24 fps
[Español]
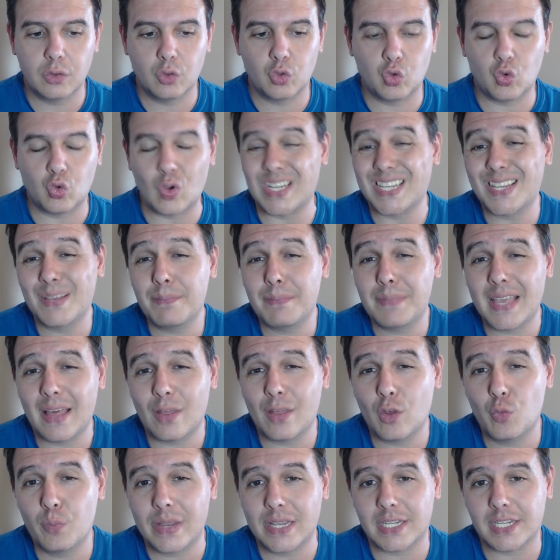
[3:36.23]
has enviado
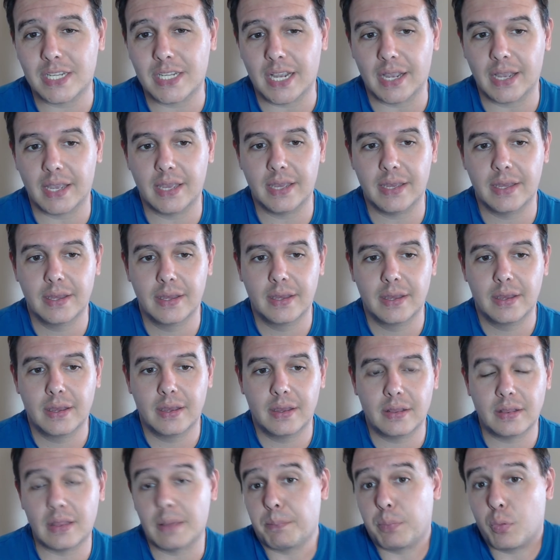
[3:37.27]
un mensaje
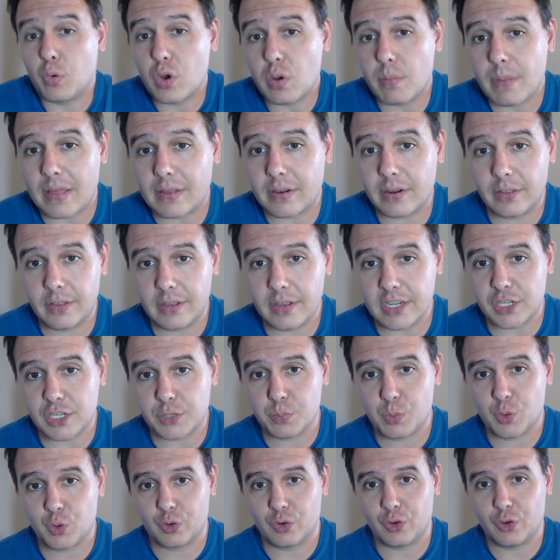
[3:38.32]
de puro
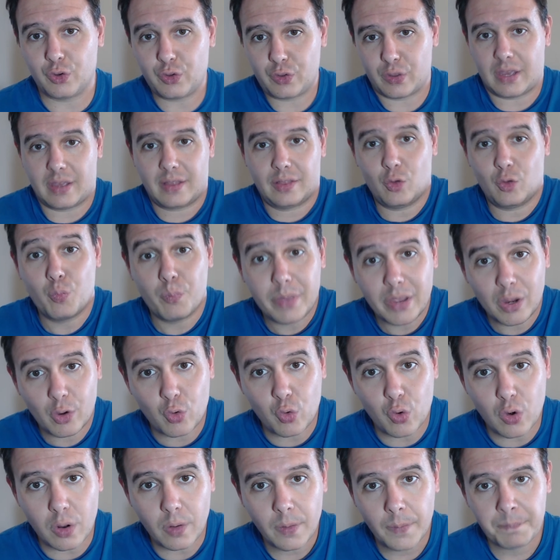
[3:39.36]
madridismo, de, un
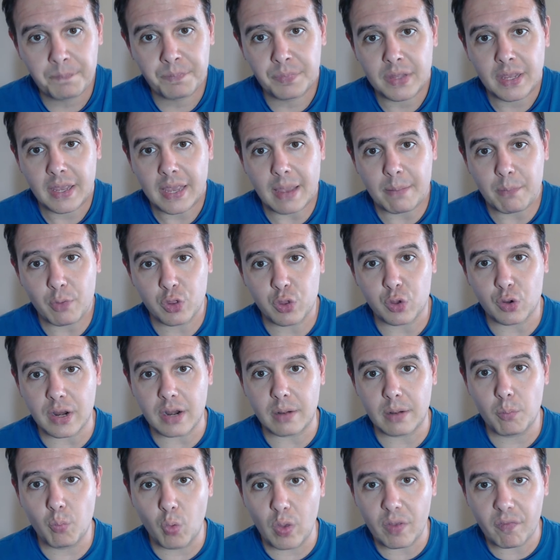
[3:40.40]
vínculo
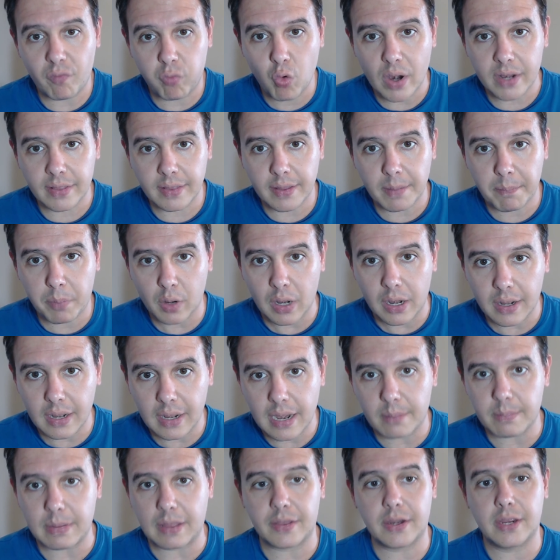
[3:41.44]
emocional muy fuerte por el
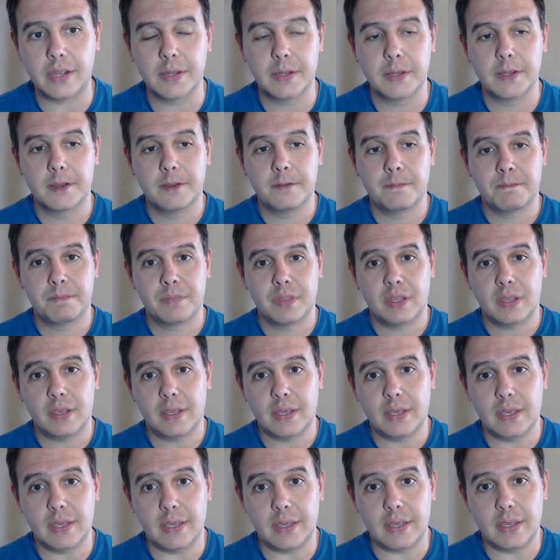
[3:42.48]
Real Madrid.
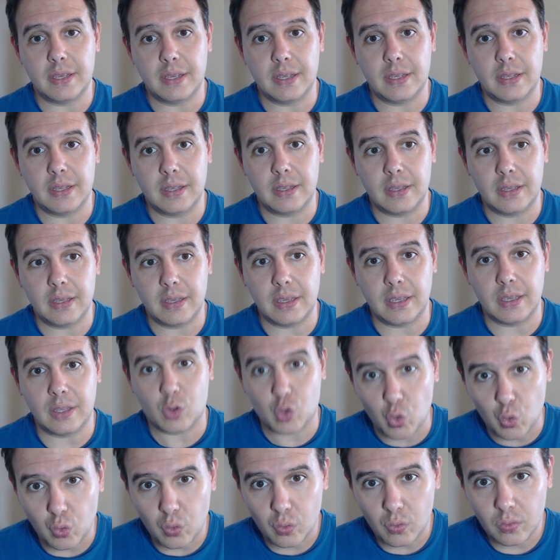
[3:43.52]
¿Y
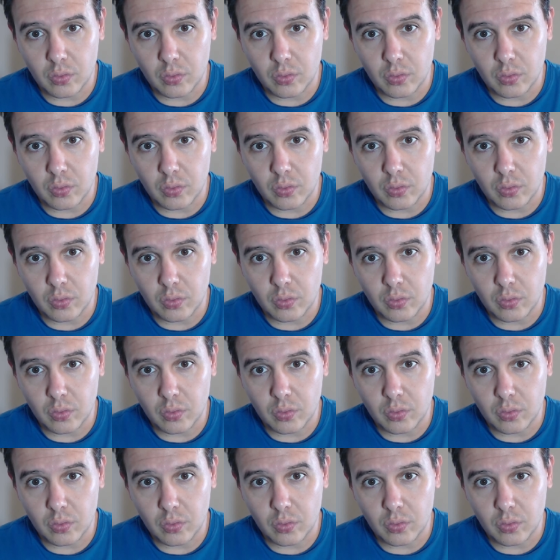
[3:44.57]
tú,